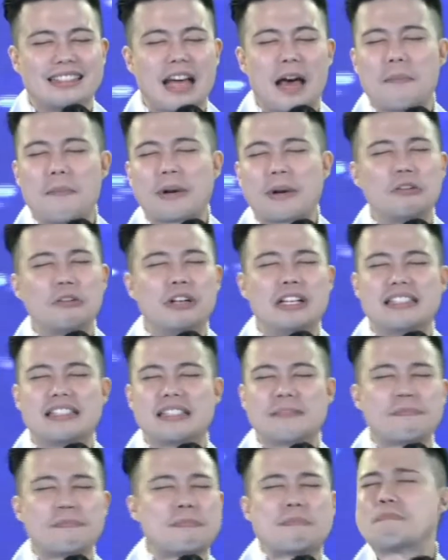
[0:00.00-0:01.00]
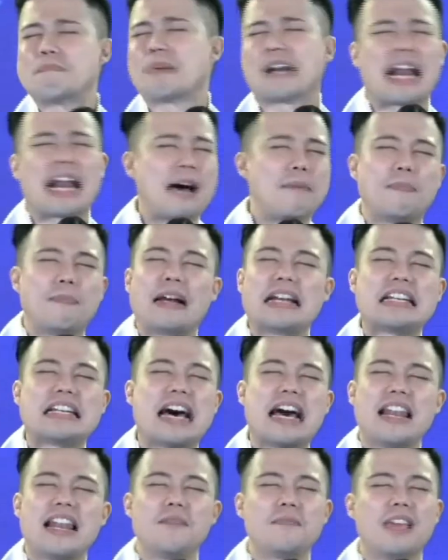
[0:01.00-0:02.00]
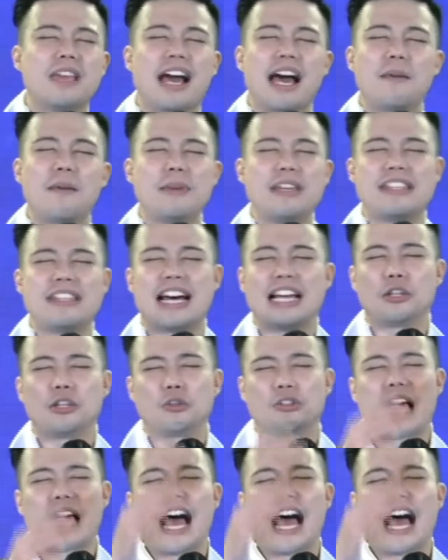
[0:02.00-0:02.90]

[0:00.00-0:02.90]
Tak peduli seberapa dalamnya kami jatuh,